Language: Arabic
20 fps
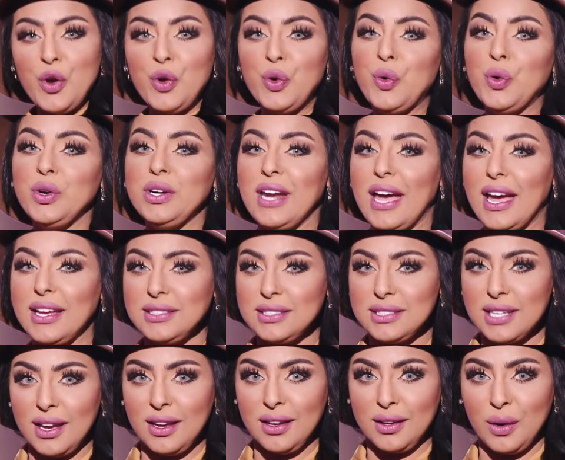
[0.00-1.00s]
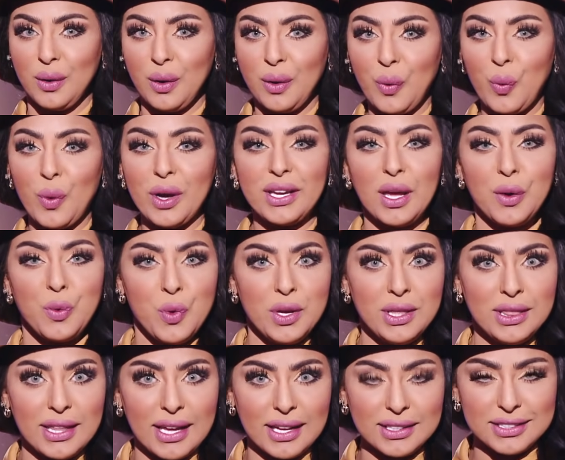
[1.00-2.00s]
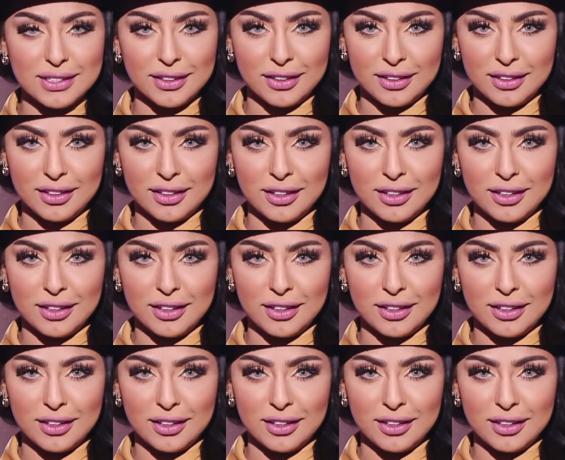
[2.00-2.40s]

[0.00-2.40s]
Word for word: كن انت وكون ذاتك